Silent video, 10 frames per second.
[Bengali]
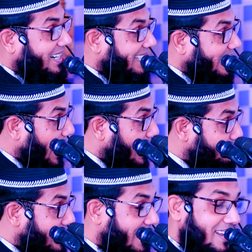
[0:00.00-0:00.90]
দেখতে
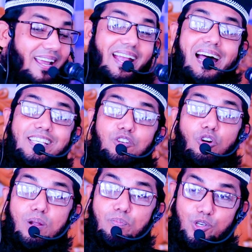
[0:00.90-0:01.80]
সালাম দেয় কাজ
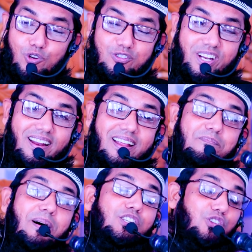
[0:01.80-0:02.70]
করে প্রশংসার
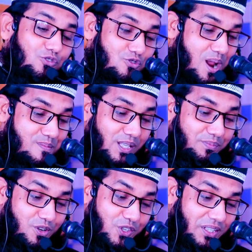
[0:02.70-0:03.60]
পাচক তো নামাজ
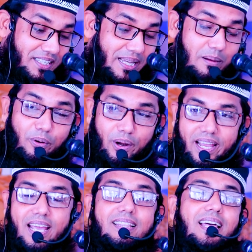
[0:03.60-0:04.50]
মসজিদে যায়
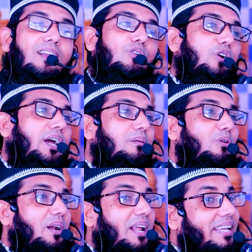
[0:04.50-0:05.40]
পড়ে তা লোকেরা
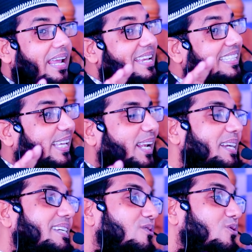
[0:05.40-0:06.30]
বলে না এই
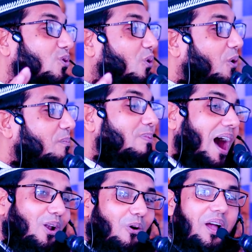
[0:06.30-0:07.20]
ছেলেটা ওর খুব
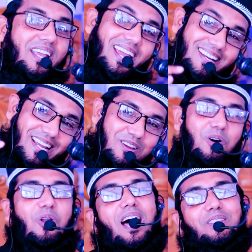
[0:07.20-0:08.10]
ভালো এটাই
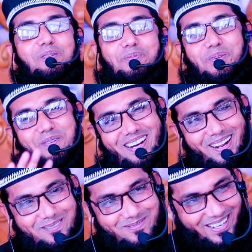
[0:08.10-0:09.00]
হলো আদব সোবাহান
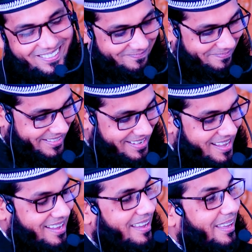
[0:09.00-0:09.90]
আল্লাহ
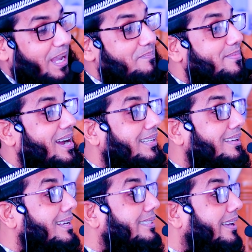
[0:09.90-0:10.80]
ইবনে
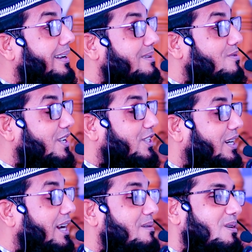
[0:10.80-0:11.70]
হাজার আসকালানি
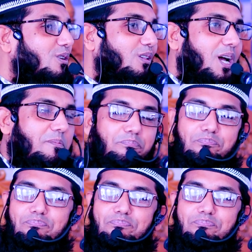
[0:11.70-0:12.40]
বলেছেন রাহিমা রাহিমাহুল্লাহ